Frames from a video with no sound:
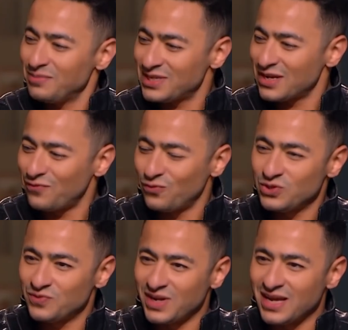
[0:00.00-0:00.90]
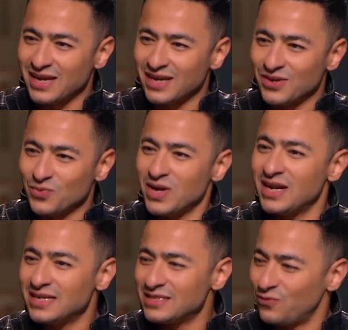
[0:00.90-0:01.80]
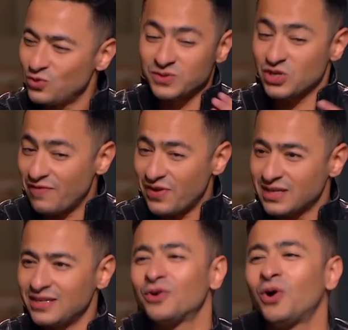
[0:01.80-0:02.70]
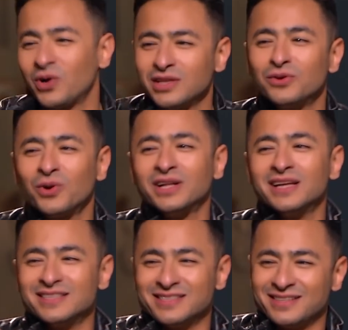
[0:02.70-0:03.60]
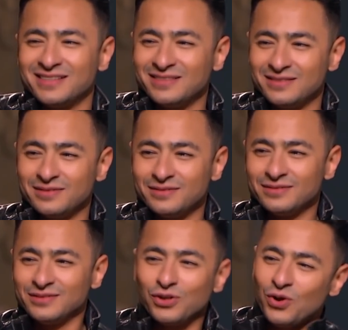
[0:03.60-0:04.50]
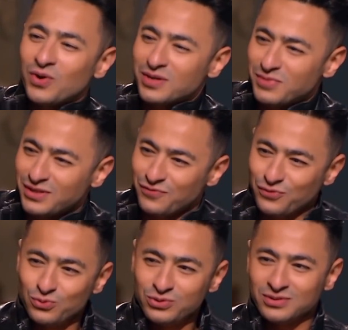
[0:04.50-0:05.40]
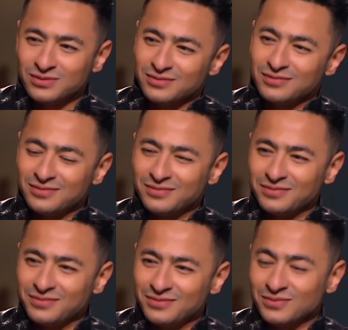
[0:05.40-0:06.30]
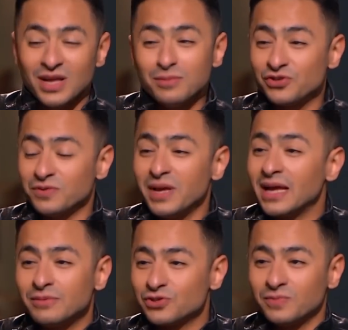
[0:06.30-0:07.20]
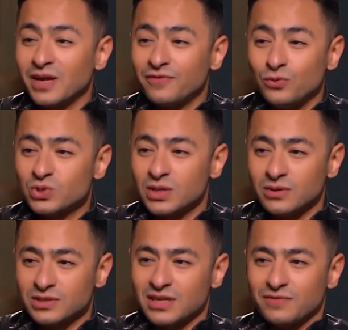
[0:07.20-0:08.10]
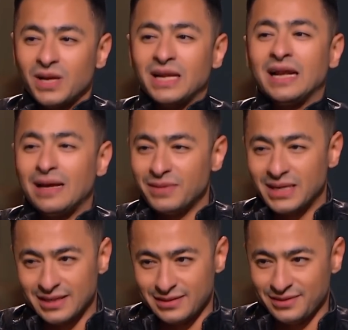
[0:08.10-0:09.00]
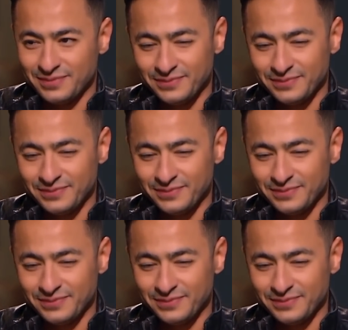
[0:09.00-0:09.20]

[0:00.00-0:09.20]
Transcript: امسك الفلوس في الاخر وانا نازل فلوس شافها كتير راح واخدني وراح نازل مم. يروح واخد مني الفلوس انا مش في دماغي انا مش في دماغي فلوس خالص انا دماغي إمم. اللي انا عمال اغني